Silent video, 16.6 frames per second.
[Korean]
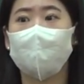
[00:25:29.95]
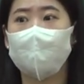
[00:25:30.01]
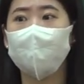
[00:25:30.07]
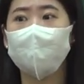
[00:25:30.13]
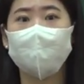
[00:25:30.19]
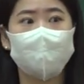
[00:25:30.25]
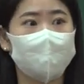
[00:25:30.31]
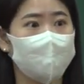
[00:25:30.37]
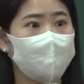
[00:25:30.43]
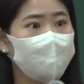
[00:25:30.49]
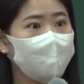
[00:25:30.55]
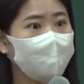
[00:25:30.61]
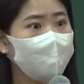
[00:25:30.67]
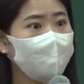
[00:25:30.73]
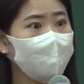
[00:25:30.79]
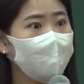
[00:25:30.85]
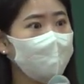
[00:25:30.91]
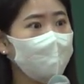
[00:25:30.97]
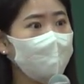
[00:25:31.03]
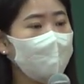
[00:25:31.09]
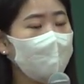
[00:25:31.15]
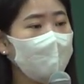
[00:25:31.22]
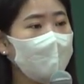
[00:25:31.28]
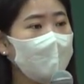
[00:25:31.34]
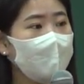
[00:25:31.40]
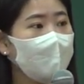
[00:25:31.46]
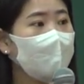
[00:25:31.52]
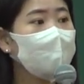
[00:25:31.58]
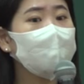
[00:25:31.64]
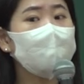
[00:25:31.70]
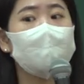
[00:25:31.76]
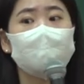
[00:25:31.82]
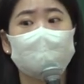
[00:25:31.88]
가고 있어.
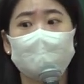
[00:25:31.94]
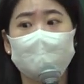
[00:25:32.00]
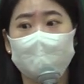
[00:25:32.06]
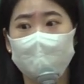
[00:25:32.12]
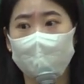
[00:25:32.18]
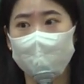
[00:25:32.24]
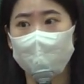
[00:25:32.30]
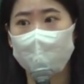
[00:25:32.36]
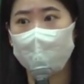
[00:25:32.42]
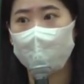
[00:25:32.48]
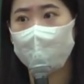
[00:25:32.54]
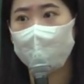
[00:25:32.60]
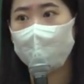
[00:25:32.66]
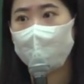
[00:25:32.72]
어떻게 살릴 건데?